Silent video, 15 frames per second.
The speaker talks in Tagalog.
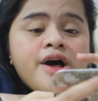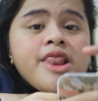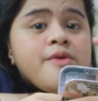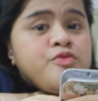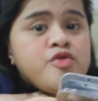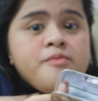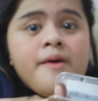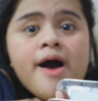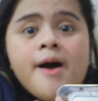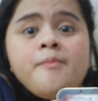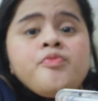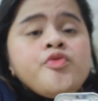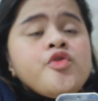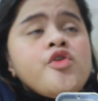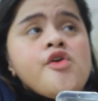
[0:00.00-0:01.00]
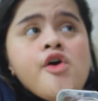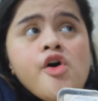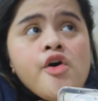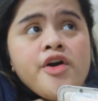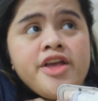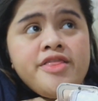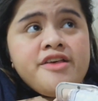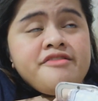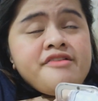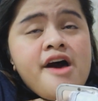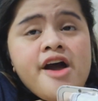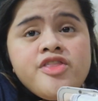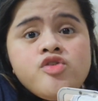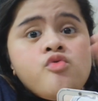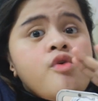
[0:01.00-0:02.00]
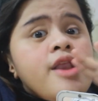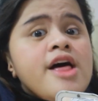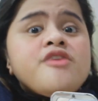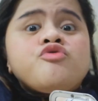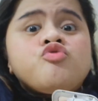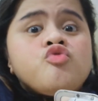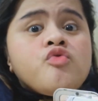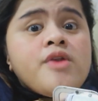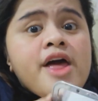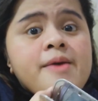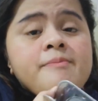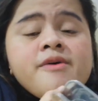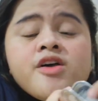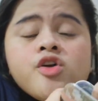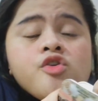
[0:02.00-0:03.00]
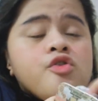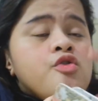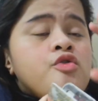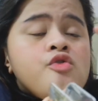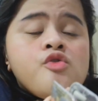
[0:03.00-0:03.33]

alam niyo ba, okay na sa akin walang suklay pero